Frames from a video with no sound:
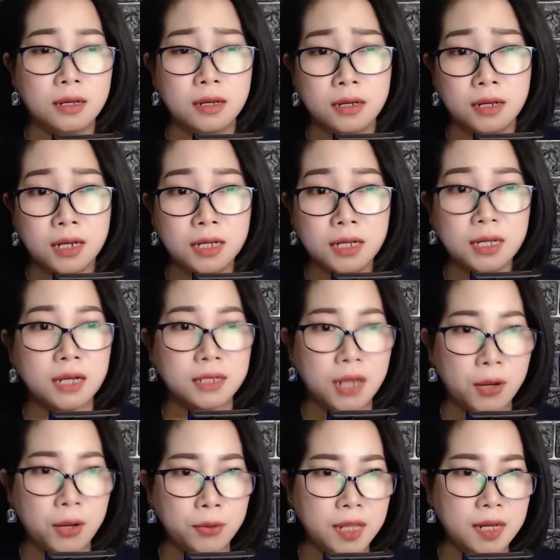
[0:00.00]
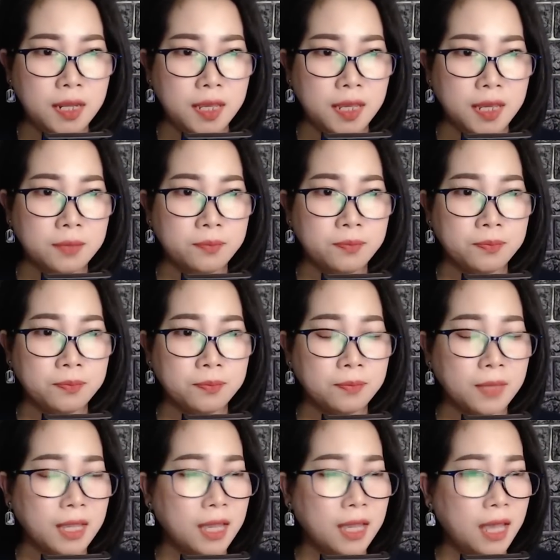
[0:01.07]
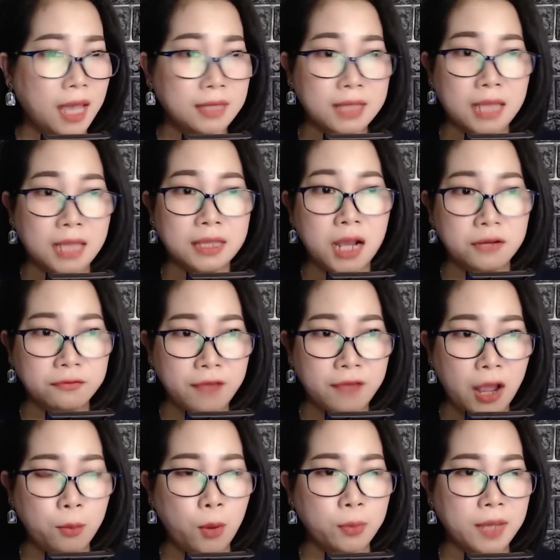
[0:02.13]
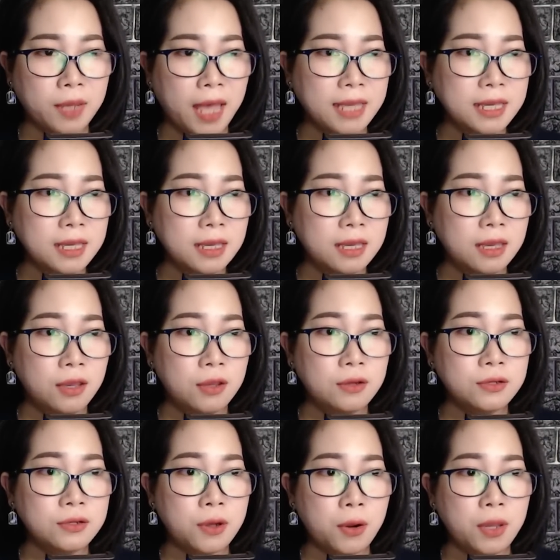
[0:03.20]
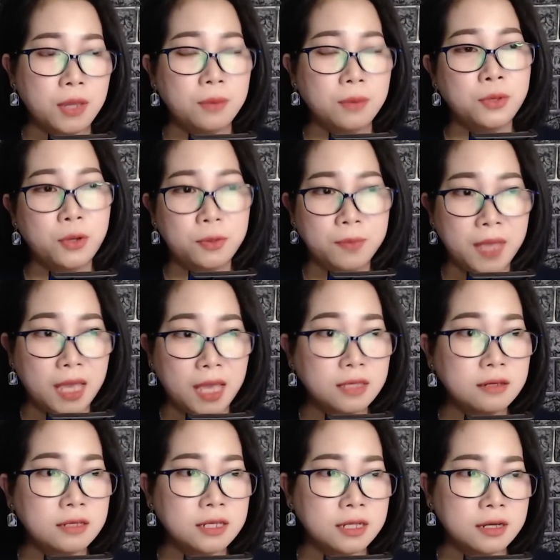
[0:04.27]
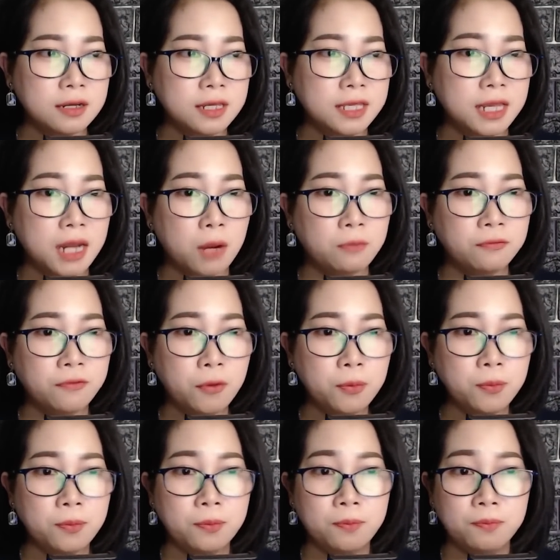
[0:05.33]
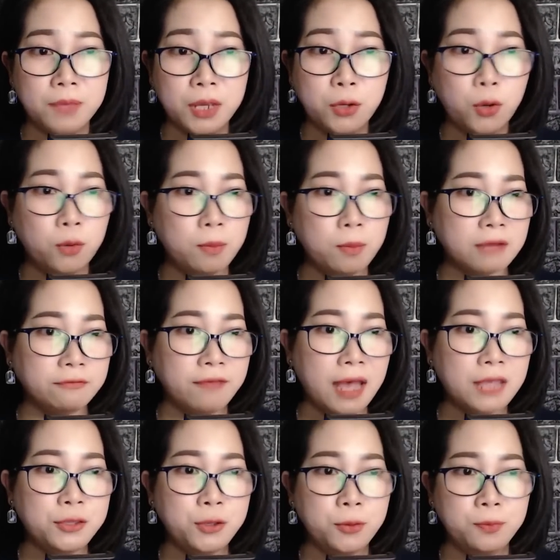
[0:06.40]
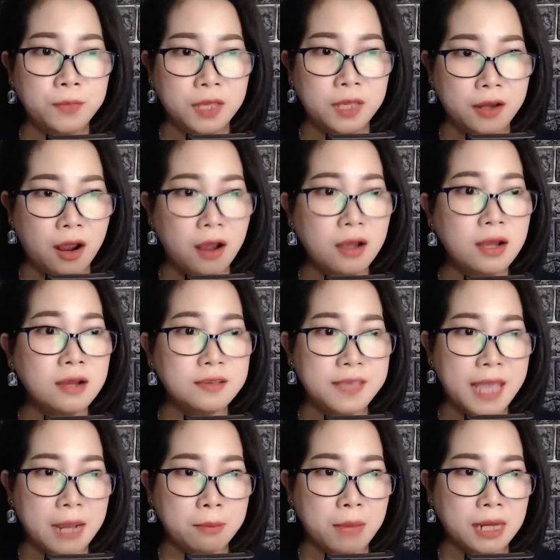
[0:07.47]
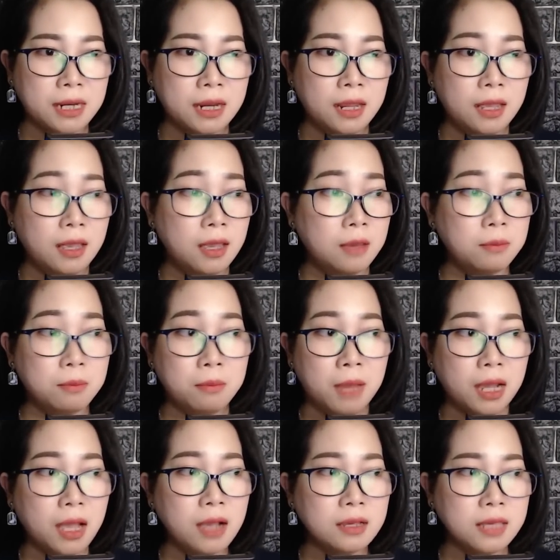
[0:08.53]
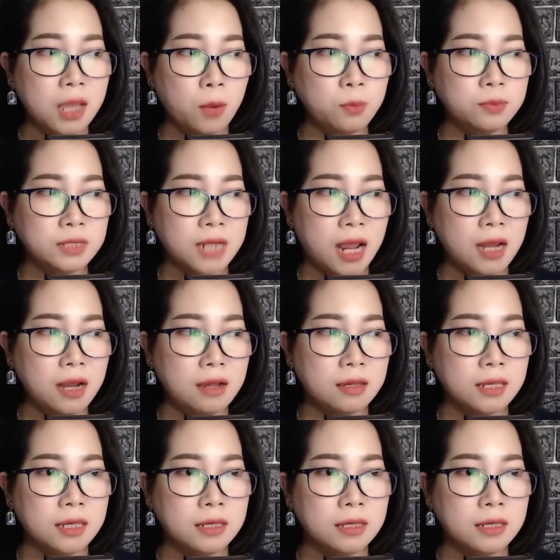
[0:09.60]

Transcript: Lương gật đầu lia lịa. Anh ta thở phào một cái rồi vui vẻ tươi cười nhìn ông Phúc, với khuôn mặt pha chút gì đó hơi gian manh, mà cất giọng trả lời.